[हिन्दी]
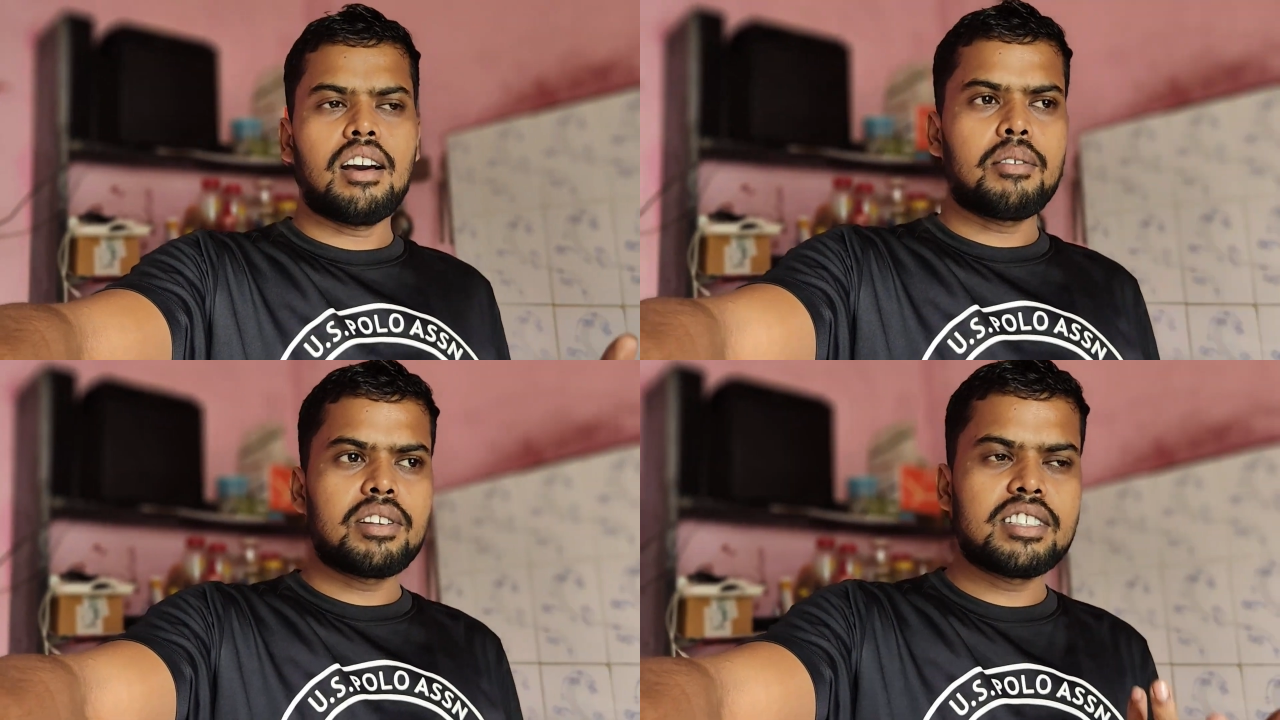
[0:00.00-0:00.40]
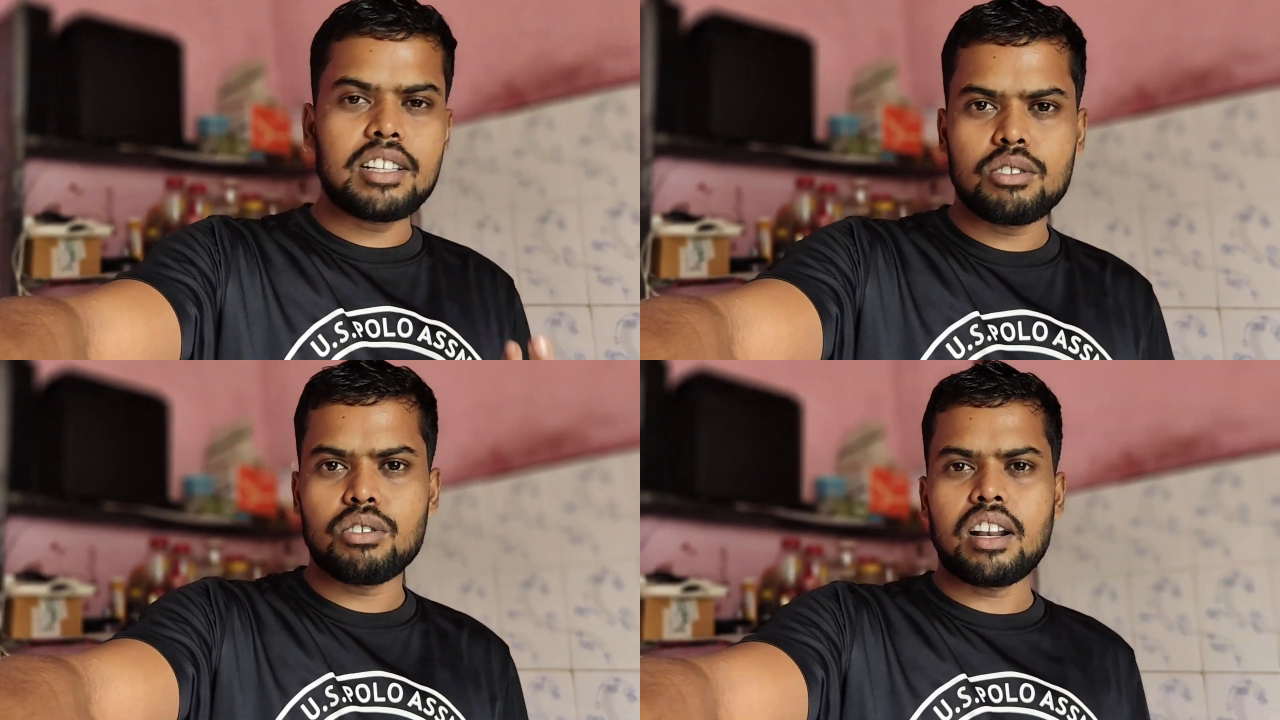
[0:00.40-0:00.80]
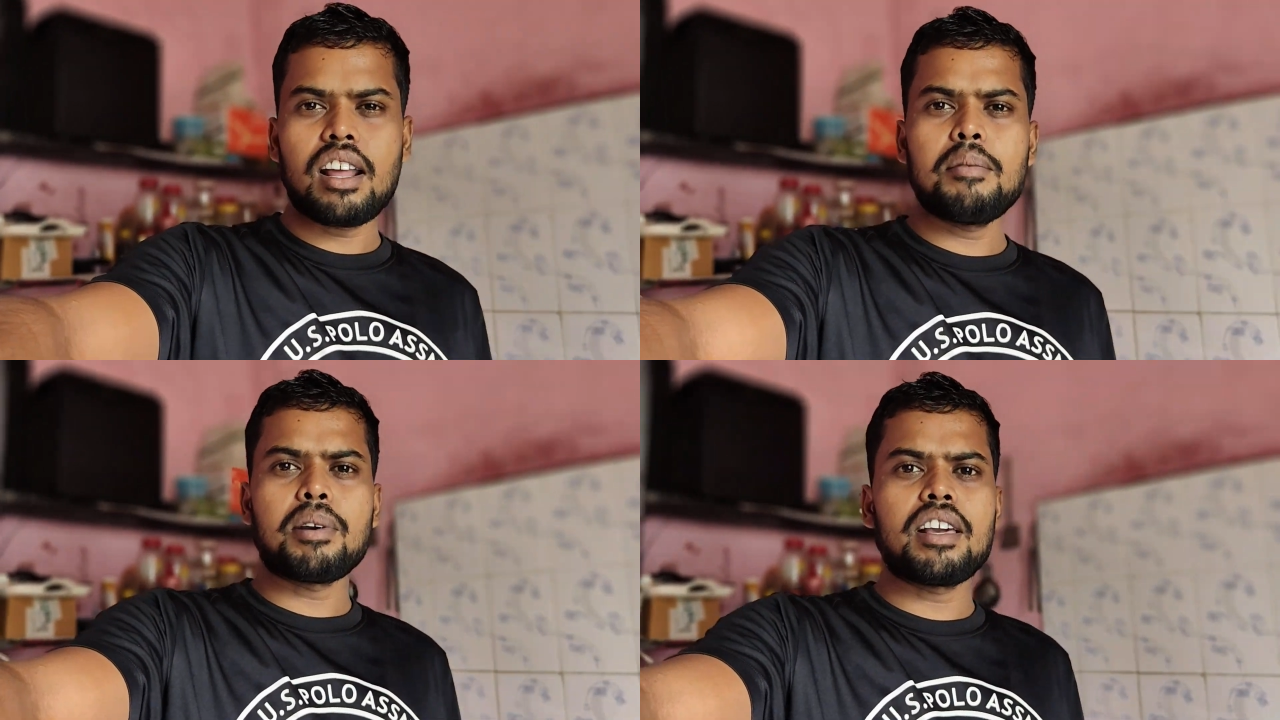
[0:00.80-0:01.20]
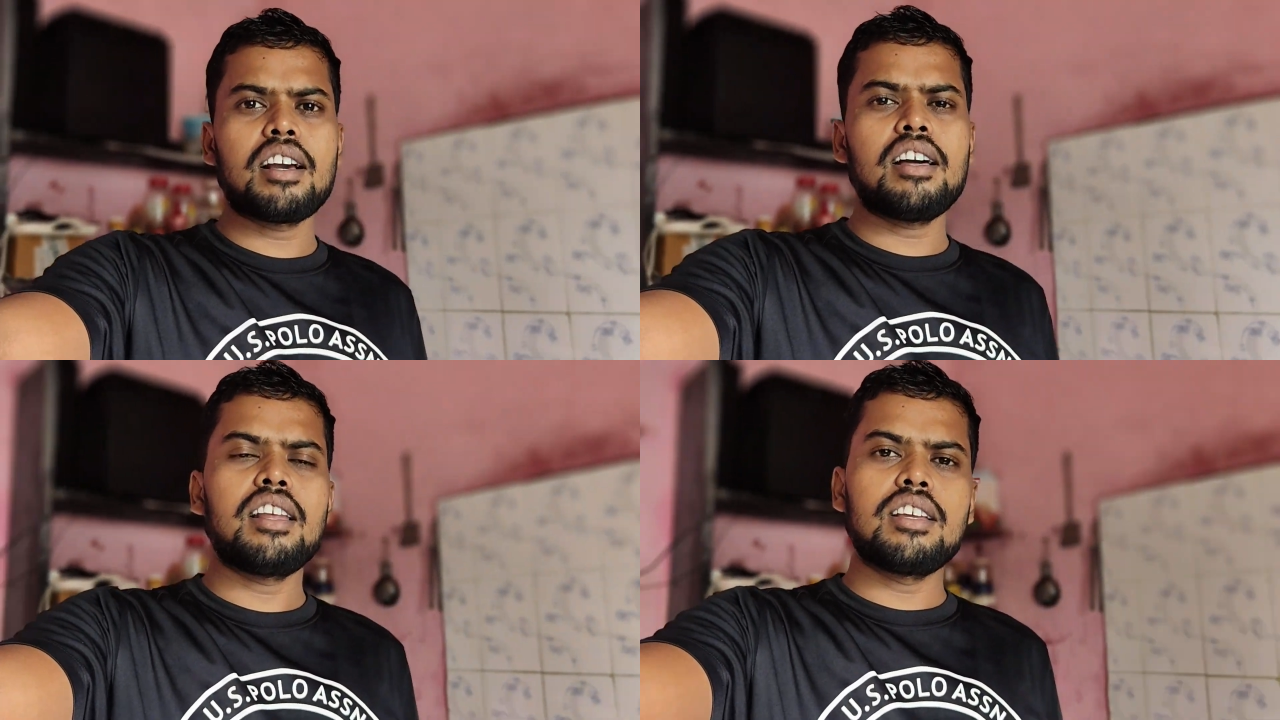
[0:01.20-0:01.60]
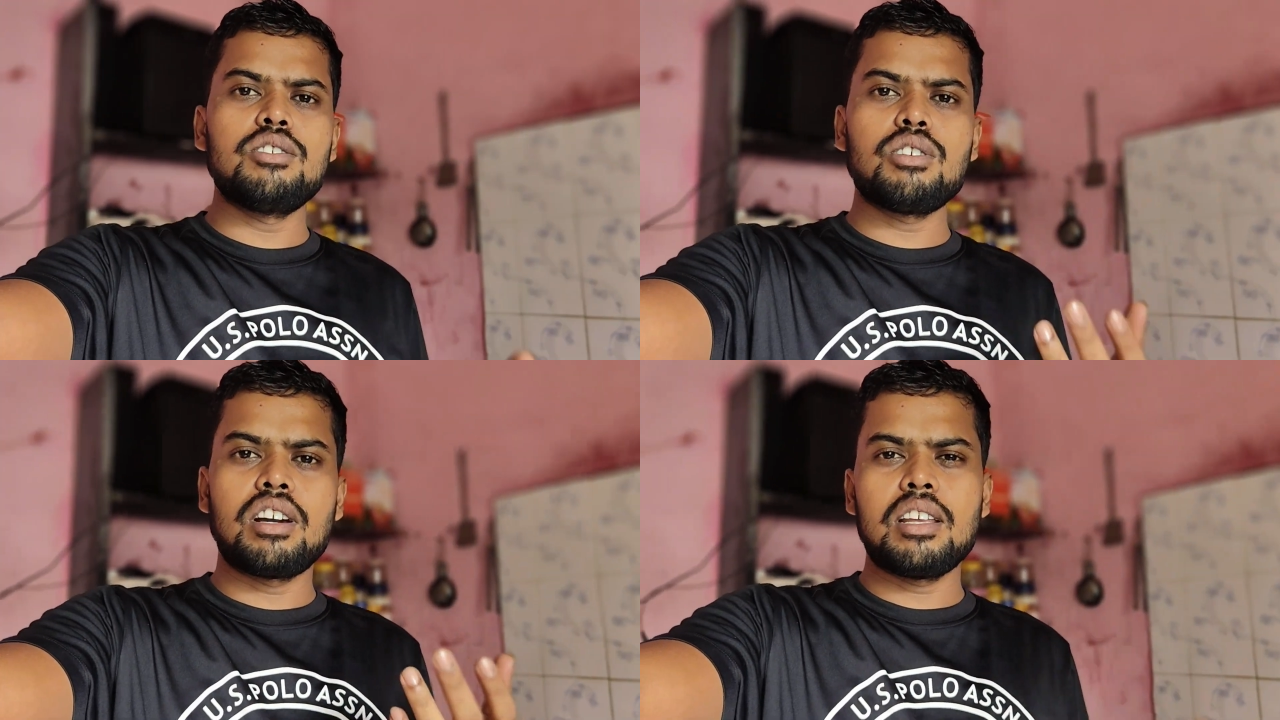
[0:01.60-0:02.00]
अब रिचार्ज तो करना ही पड़ेगा
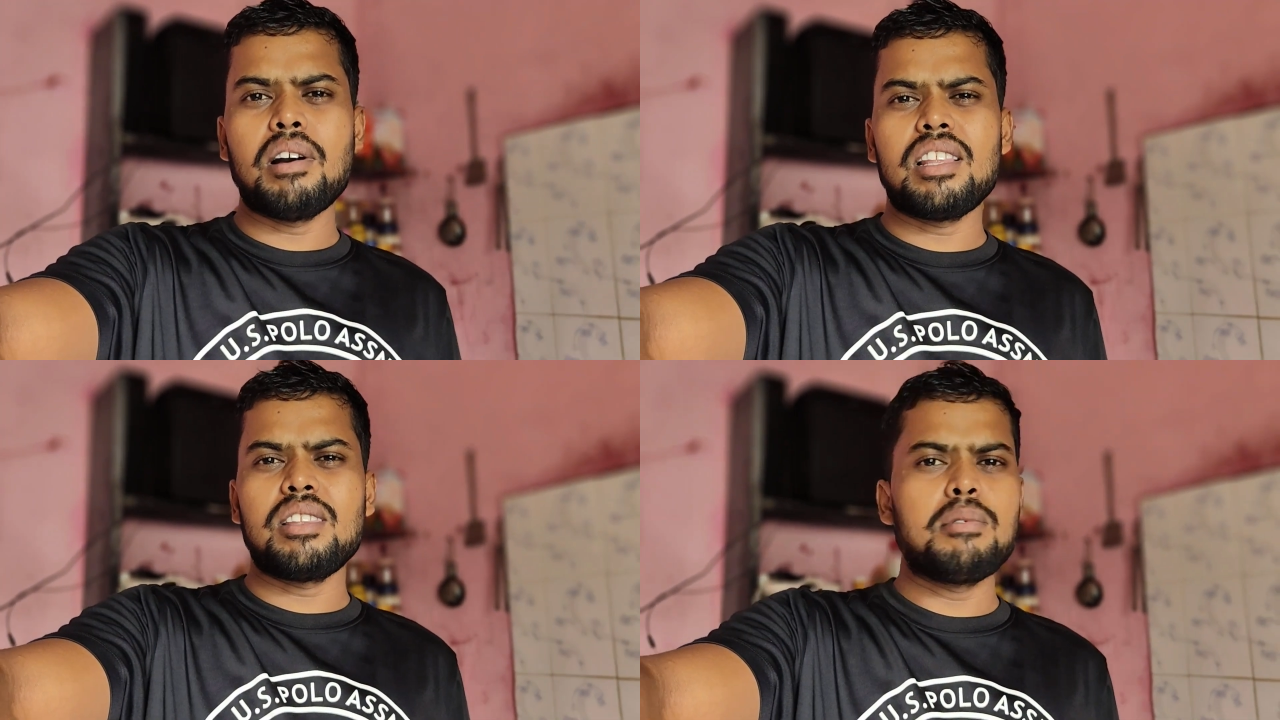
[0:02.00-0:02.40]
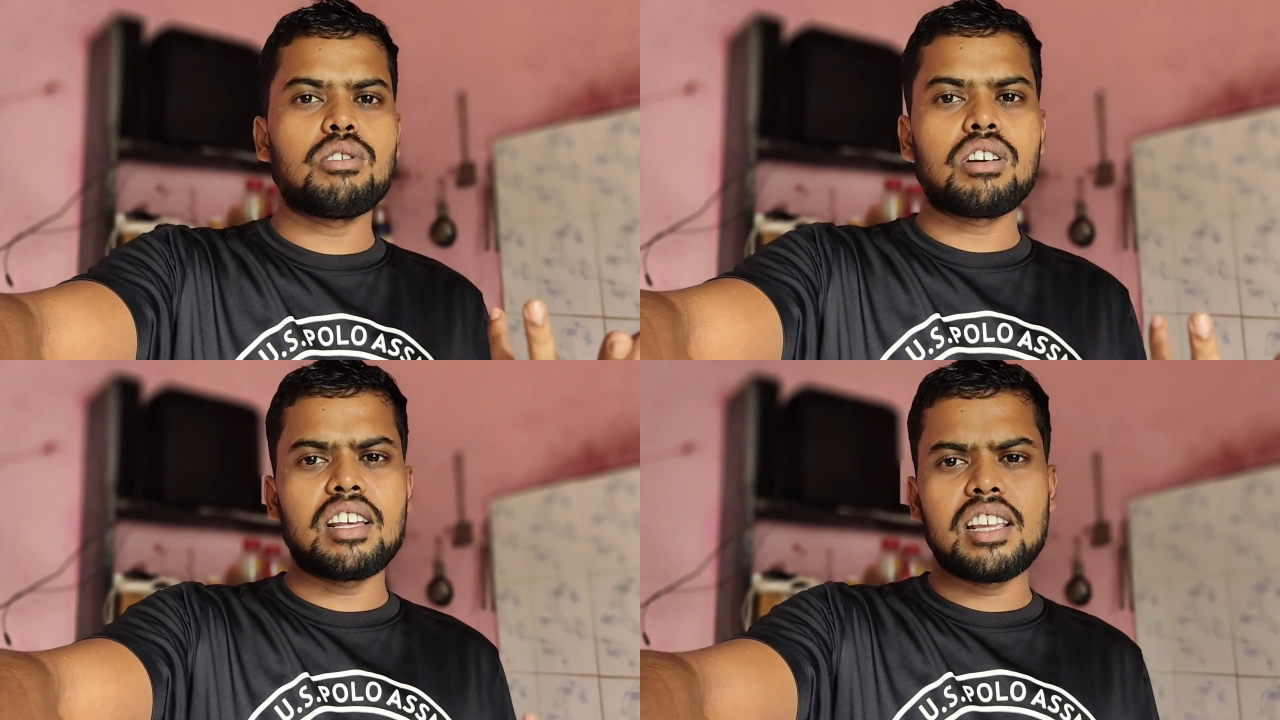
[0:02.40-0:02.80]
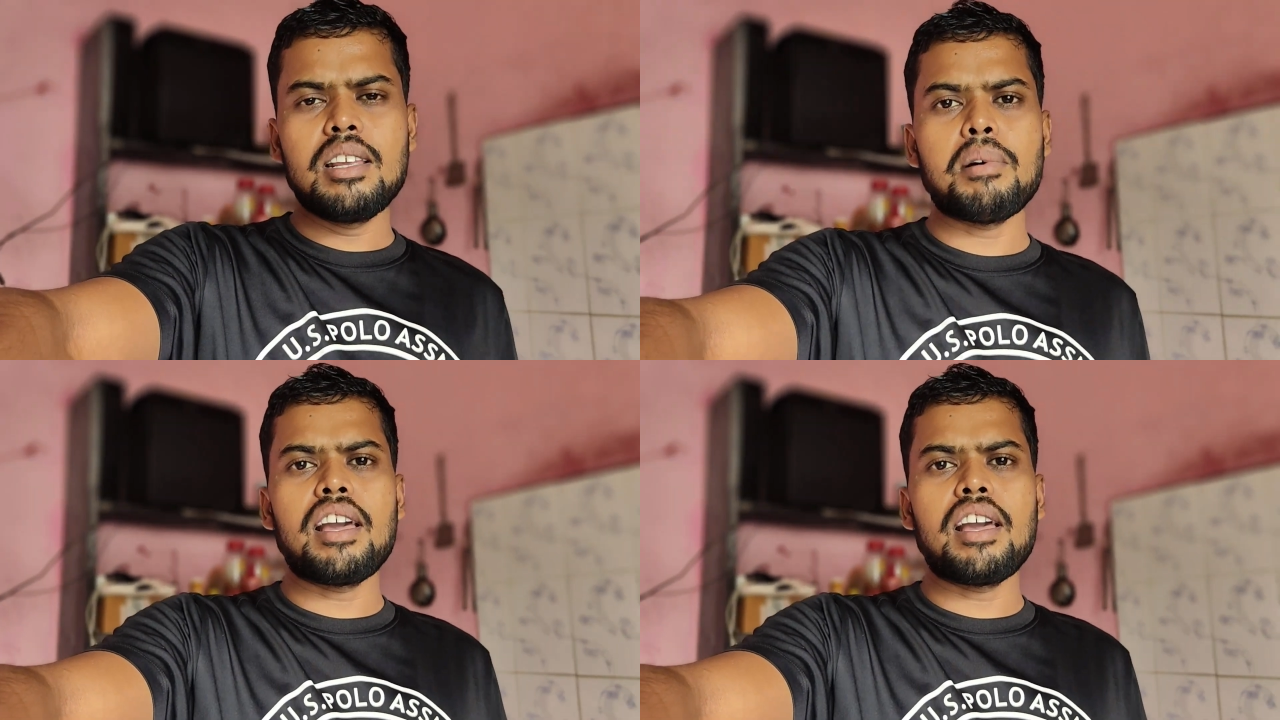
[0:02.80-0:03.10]
लेकिन जो गरीब आदमी है तो कर ही नहीं